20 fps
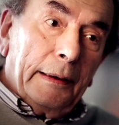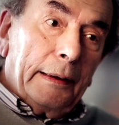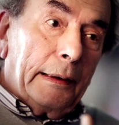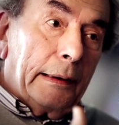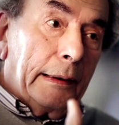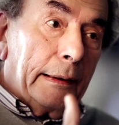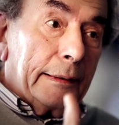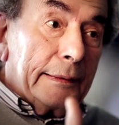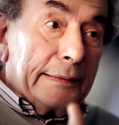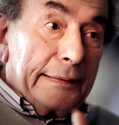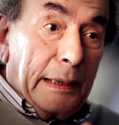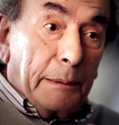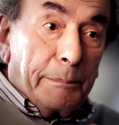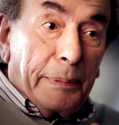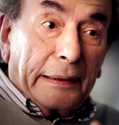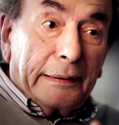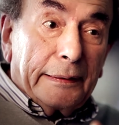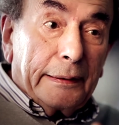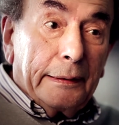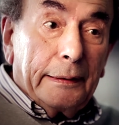et
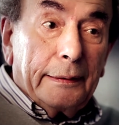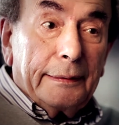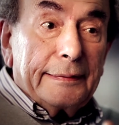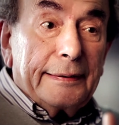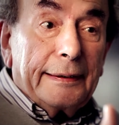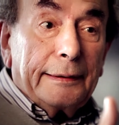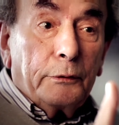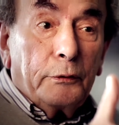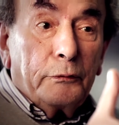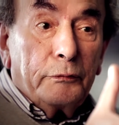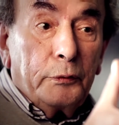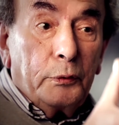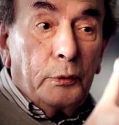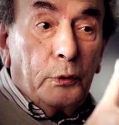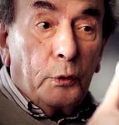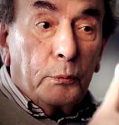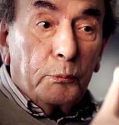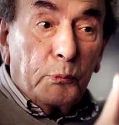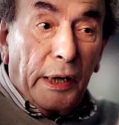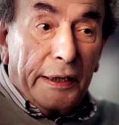Saint-Patrick, c'est devenu
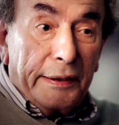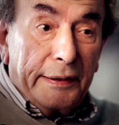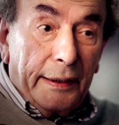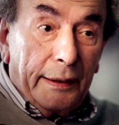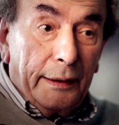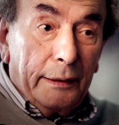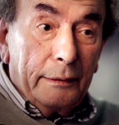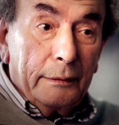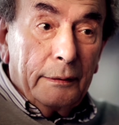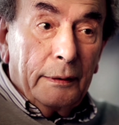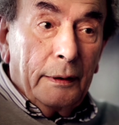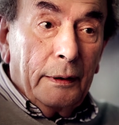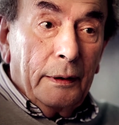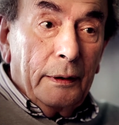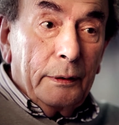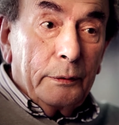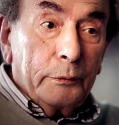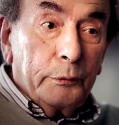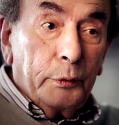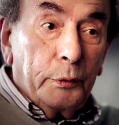le moyen
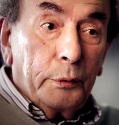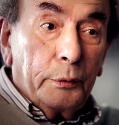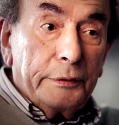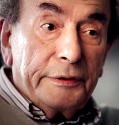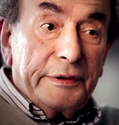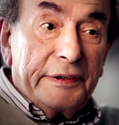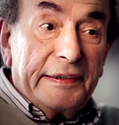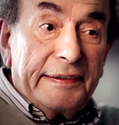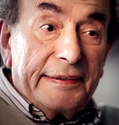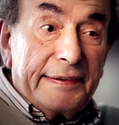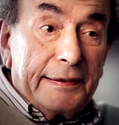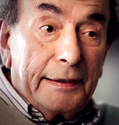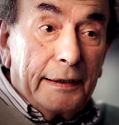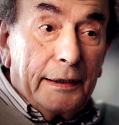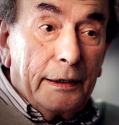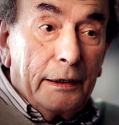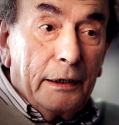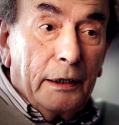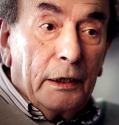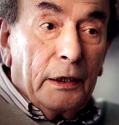de
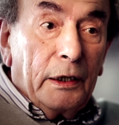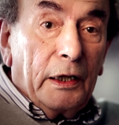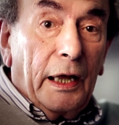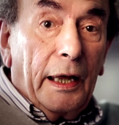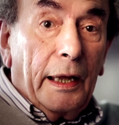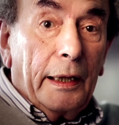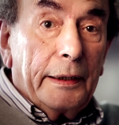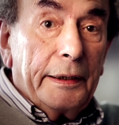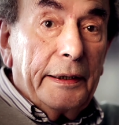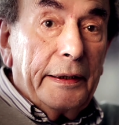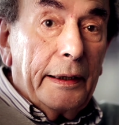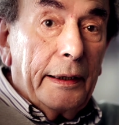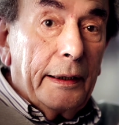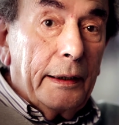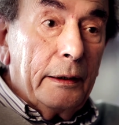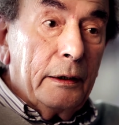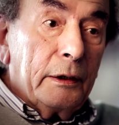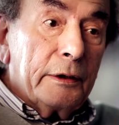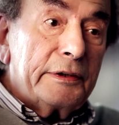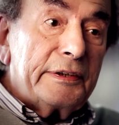tisser un
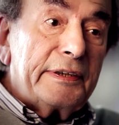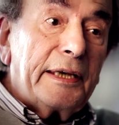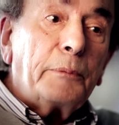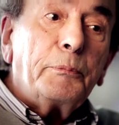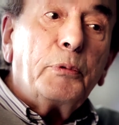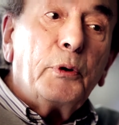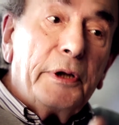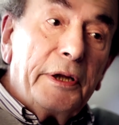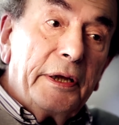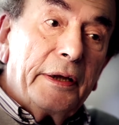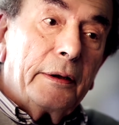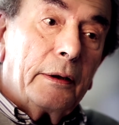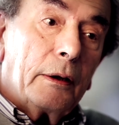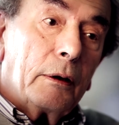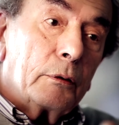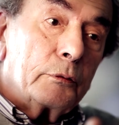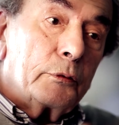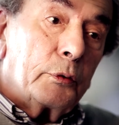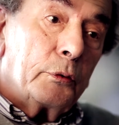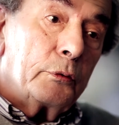lien symbolique
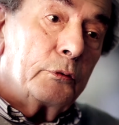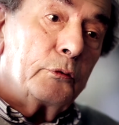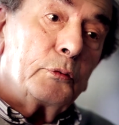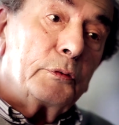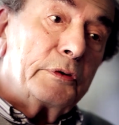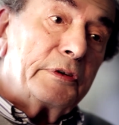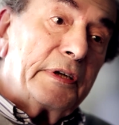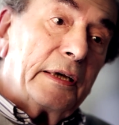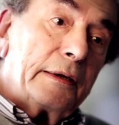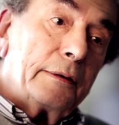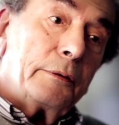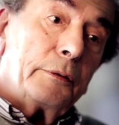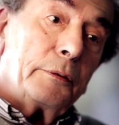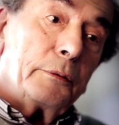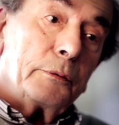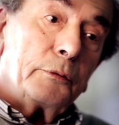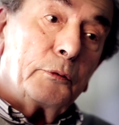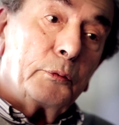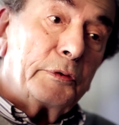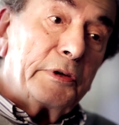entre cette,
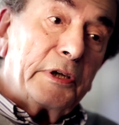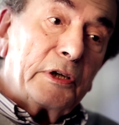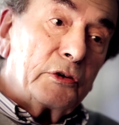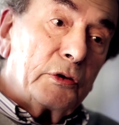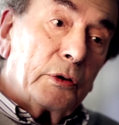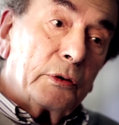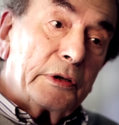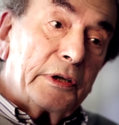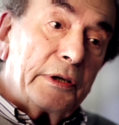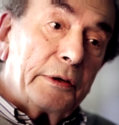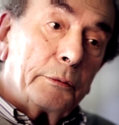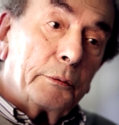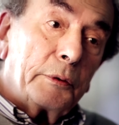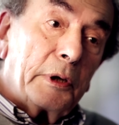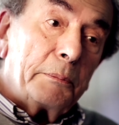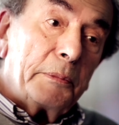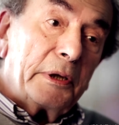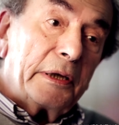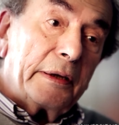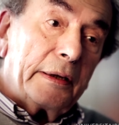euh, tous ces gens qui ont
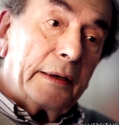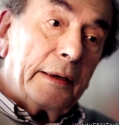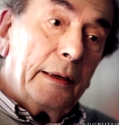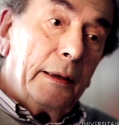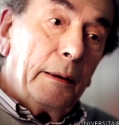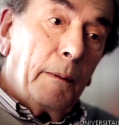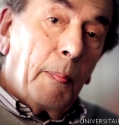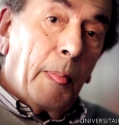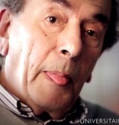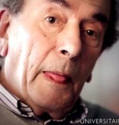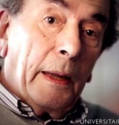émigré